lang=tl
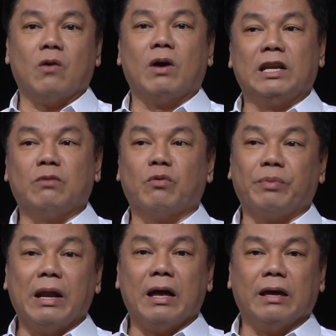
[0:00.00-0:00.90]
kawali mo
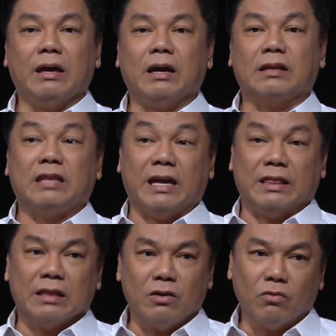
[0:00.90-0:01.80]
pala, eh,
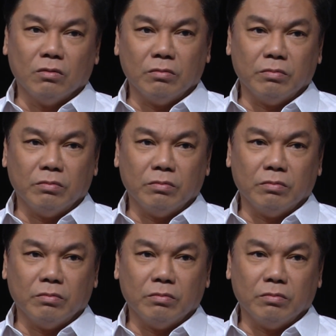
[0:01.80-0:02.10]
kadikit na nung